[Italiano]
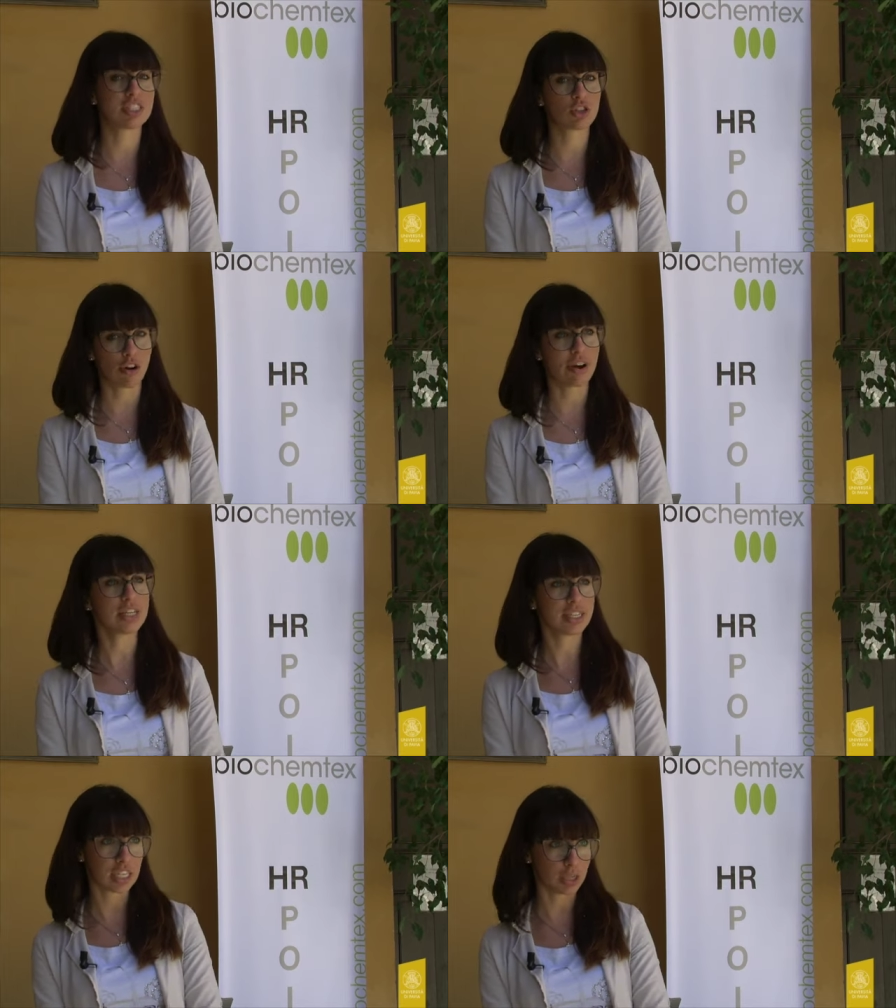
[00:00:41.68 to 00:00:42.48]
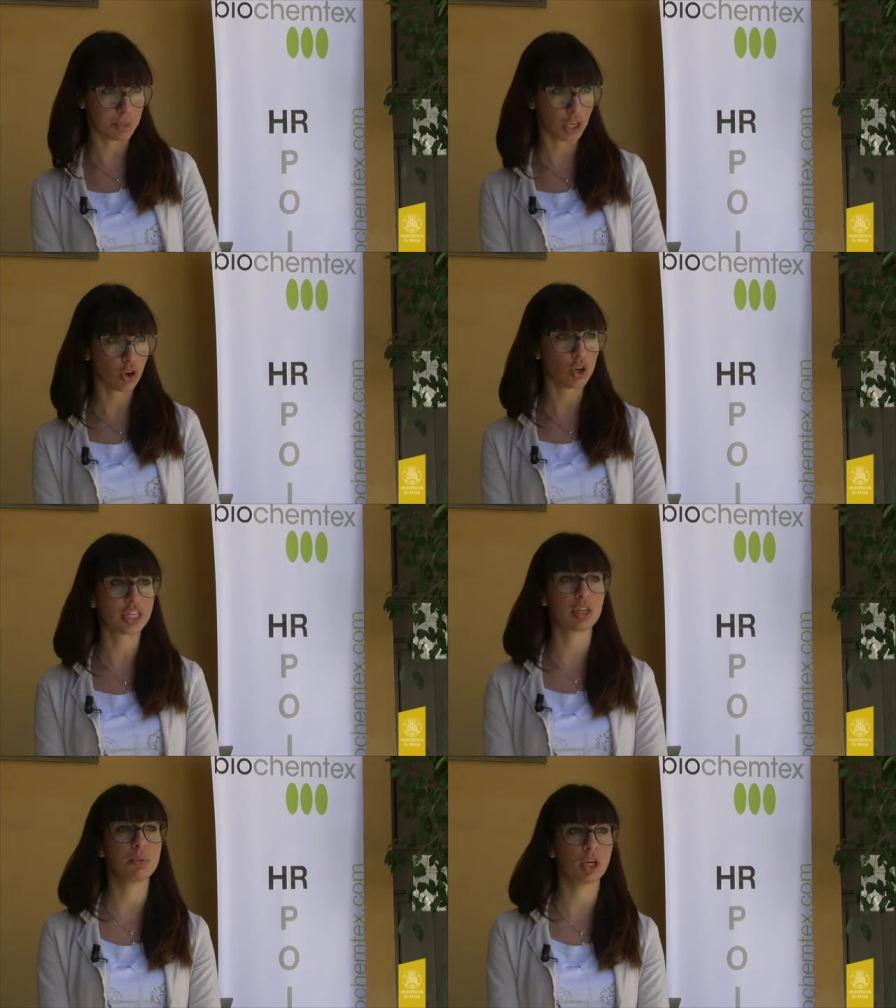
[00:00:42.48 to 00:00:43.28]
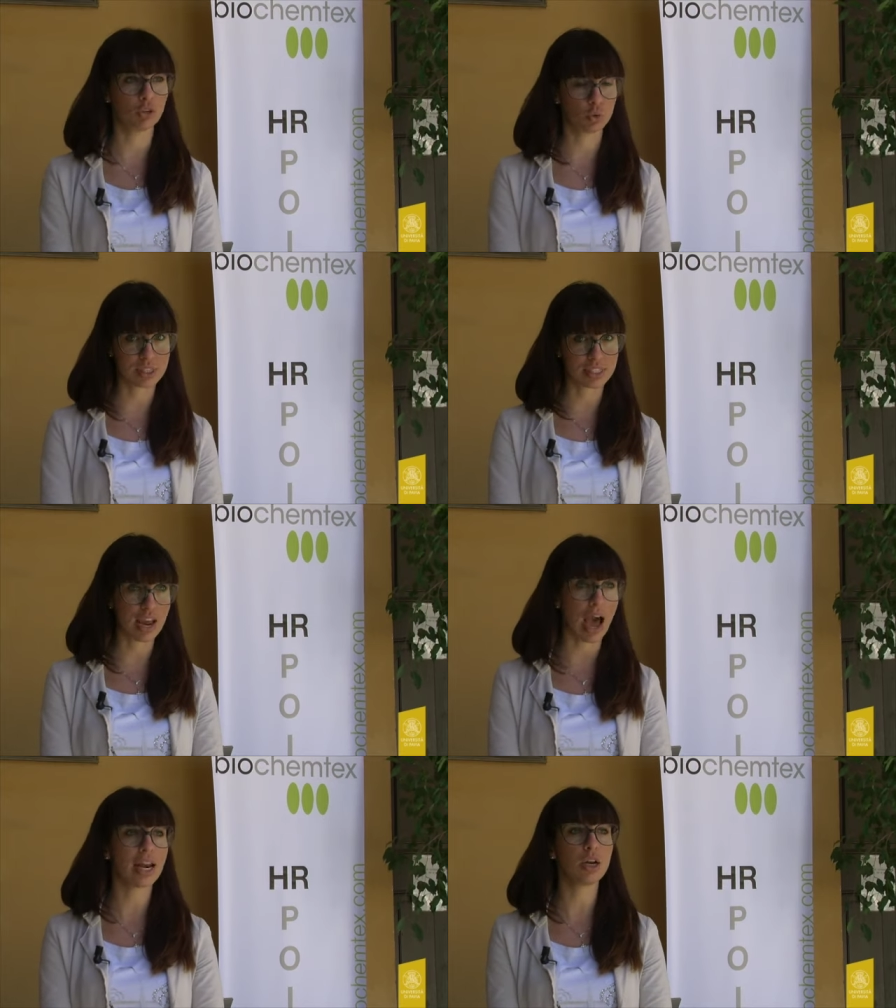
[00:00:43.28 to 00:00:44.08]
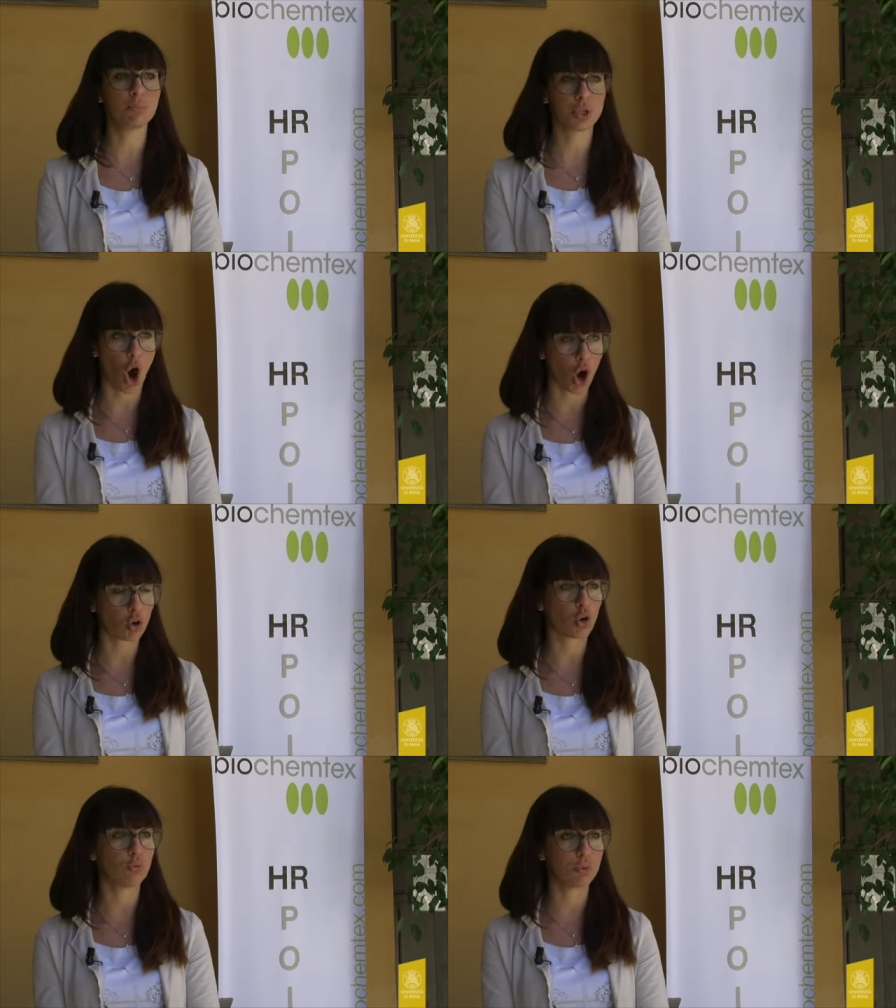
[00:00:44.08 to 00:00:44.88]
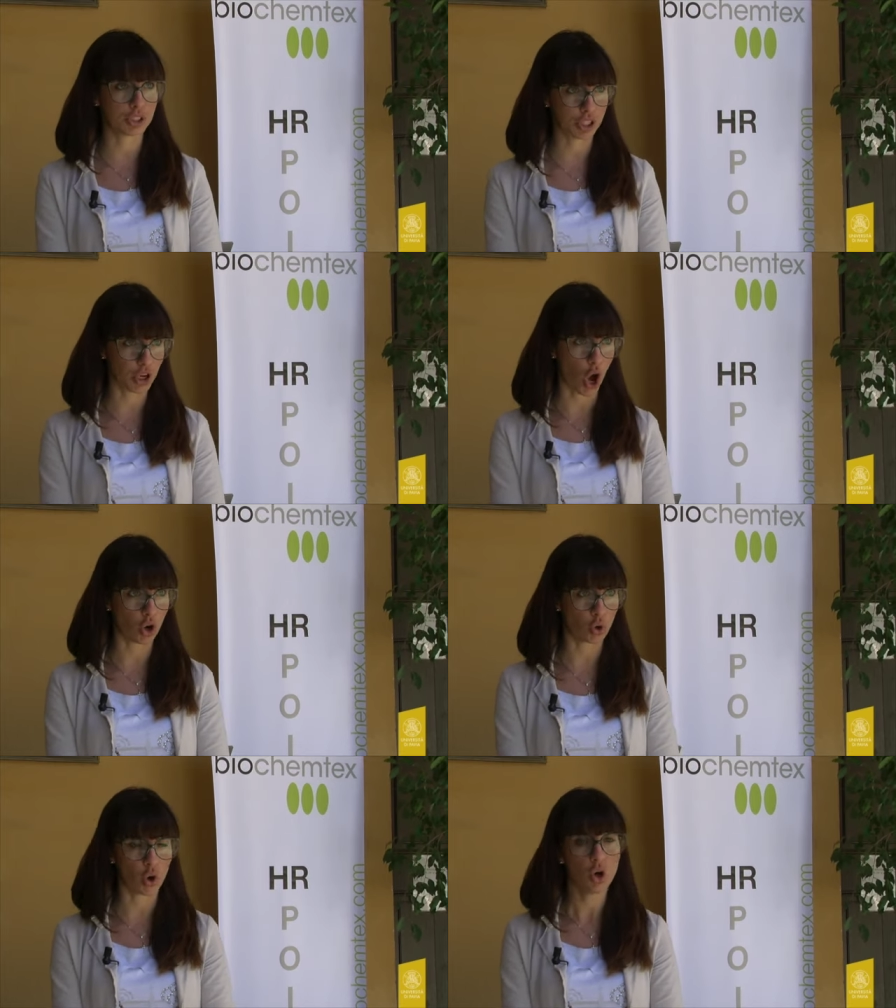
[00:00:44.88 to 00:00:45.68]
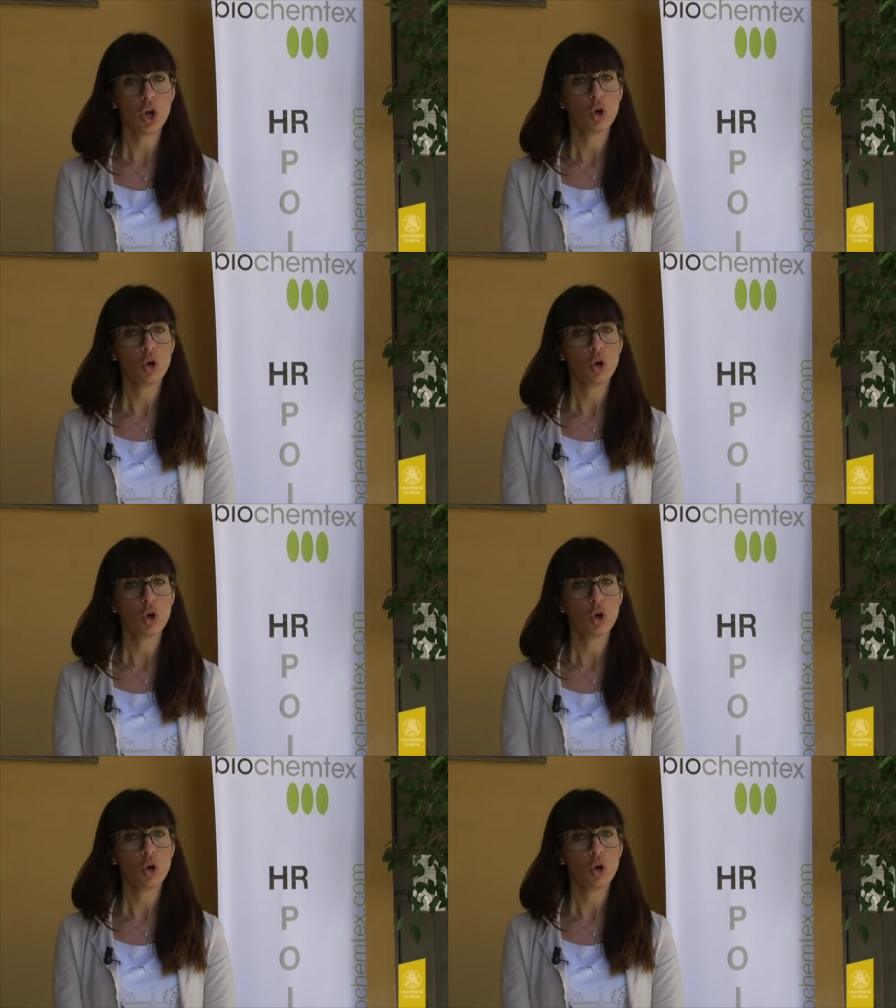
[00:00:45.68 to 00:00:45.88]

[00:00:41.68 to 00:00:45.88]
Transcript: Si trova il chimico, il chimico industriale, il biologo, il biotecnologo.